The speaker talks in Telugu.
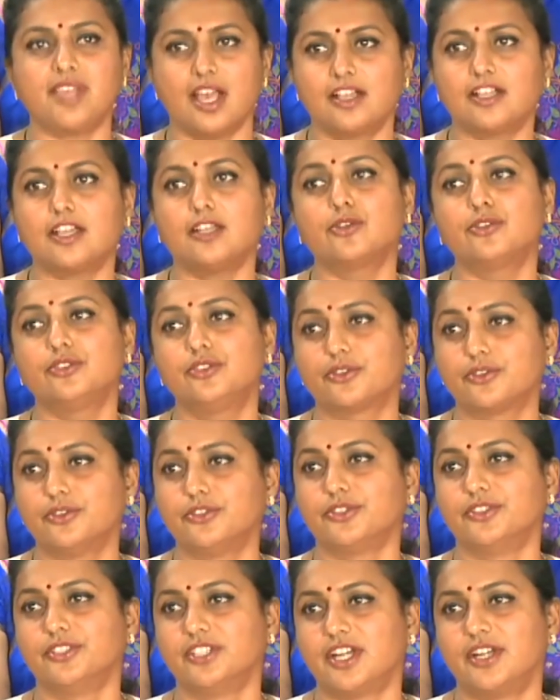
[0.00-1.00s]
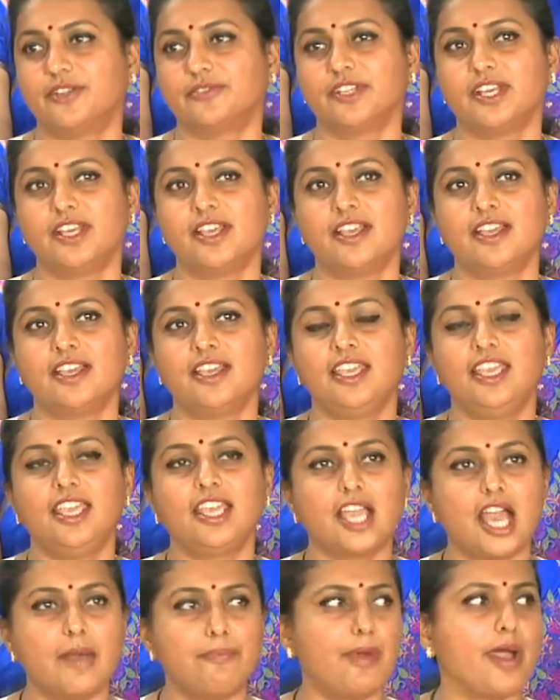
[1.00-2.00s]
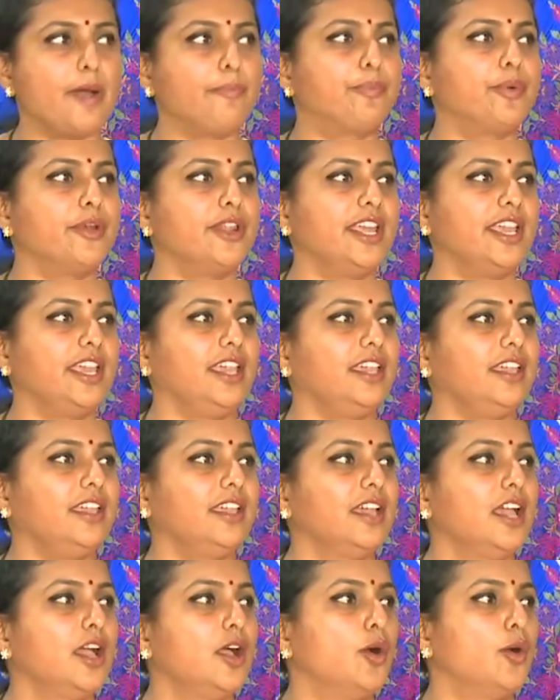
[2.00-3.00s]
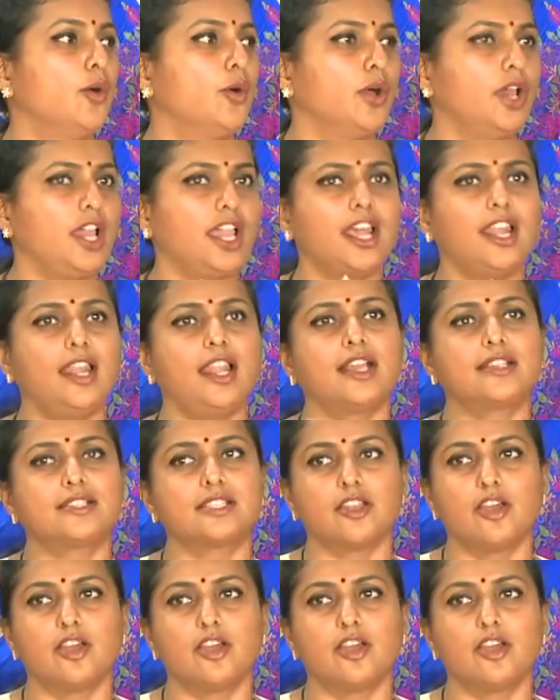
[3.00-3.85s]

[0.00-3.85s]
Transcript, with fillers: సంకలు గుద్దుకుంటుంటాడు ఇక పప్పుని ఓఎల్ఎక్స్